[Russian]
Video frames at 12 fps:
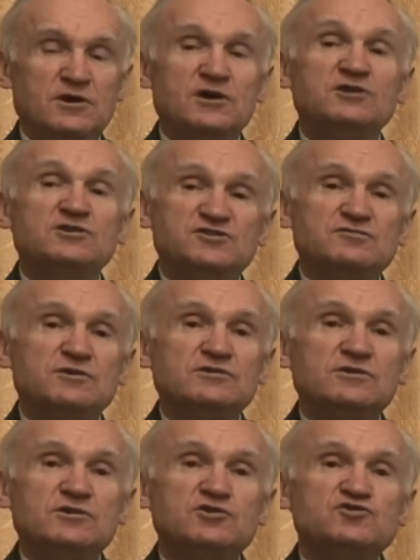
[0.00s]
И
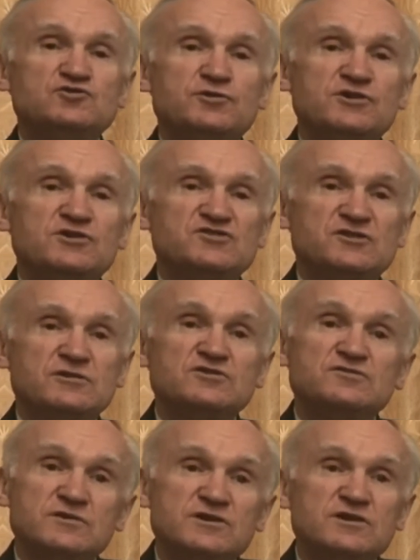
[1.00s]
действительно, история церкви
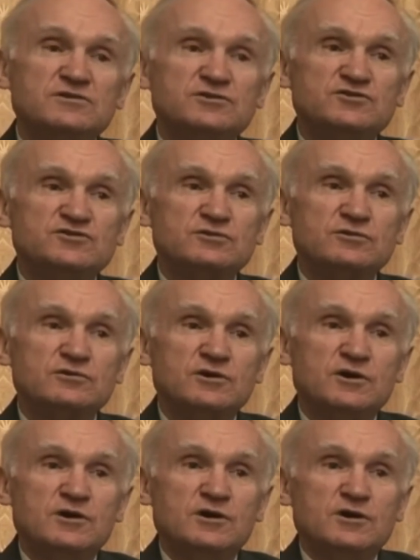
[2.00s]
свидетельствует,
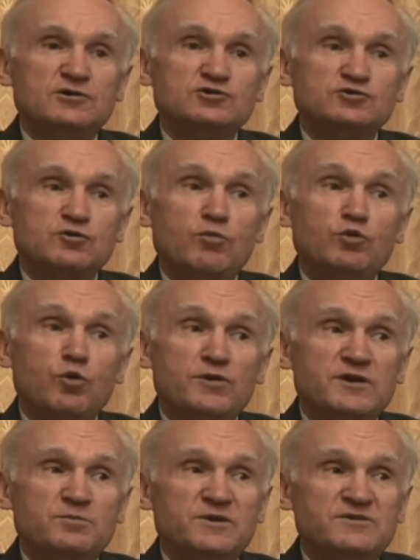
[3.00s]
что
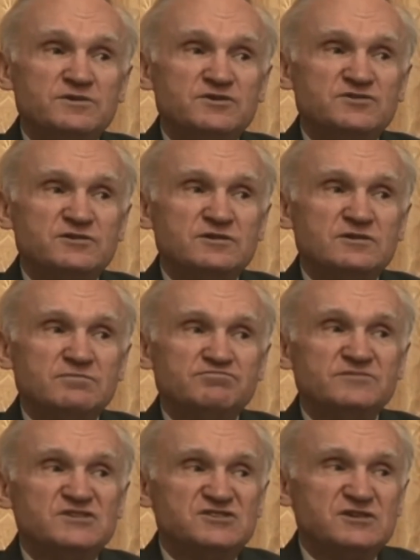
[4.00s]
многие подвижники
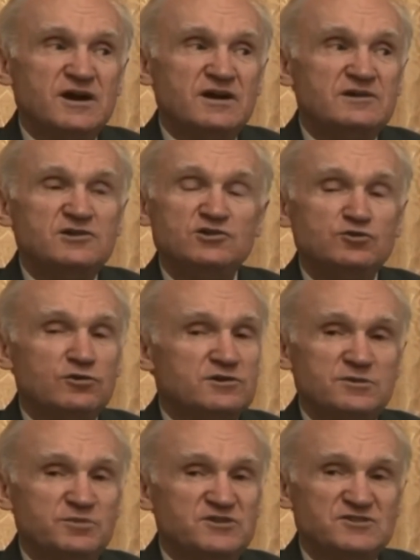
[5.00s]
достигали не только
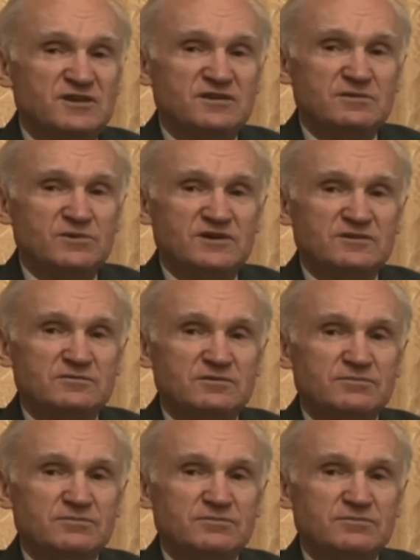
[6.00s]
непрестанной молитвы,